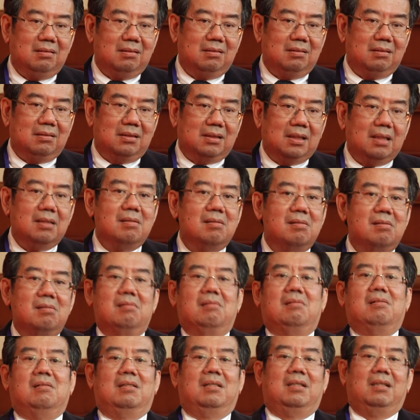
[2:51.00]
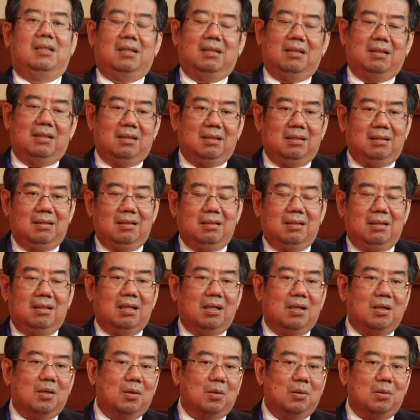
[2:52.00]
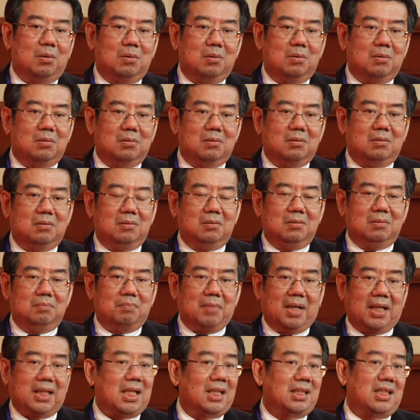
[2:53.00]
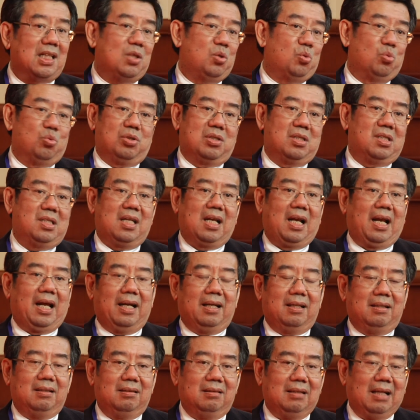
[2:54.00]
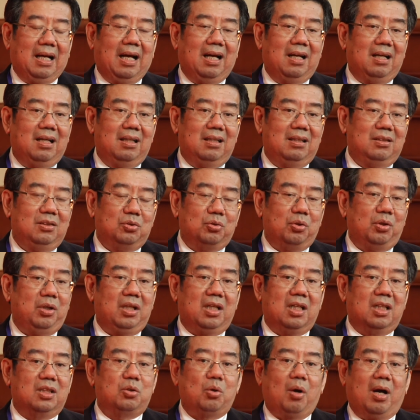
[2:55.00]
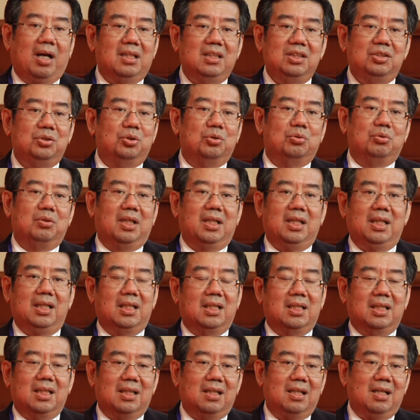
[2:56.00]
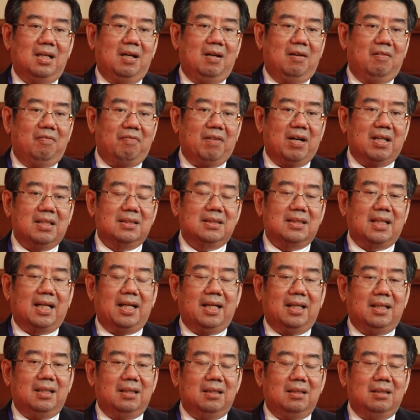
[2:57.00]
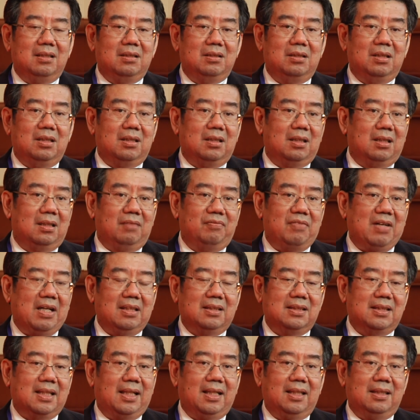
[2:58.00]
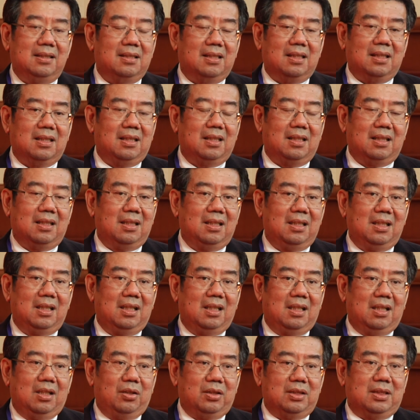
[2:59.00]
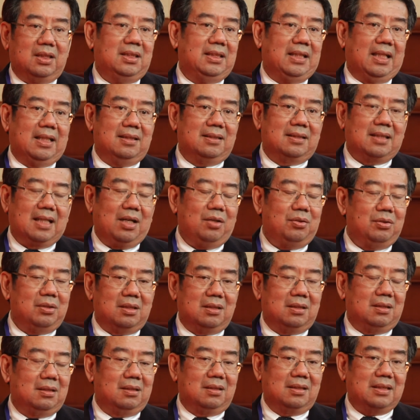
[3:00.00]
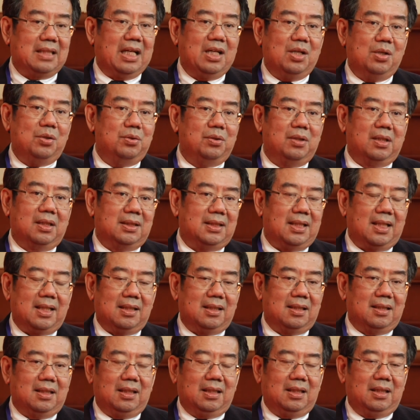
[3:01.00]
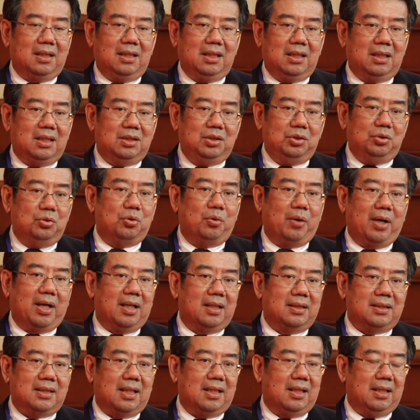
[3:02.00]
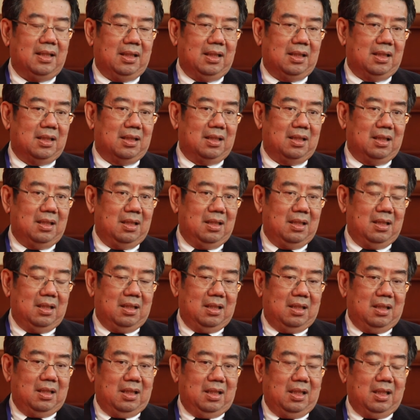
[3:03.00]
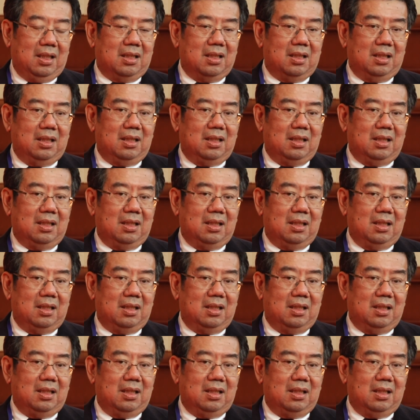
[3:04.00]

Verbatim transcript: 甚至能够把大家组织起来啊，做一个全球的一个。防灾是防灾这个，或者减灾，或者是灾后的这样的一个救软的这样的一个一个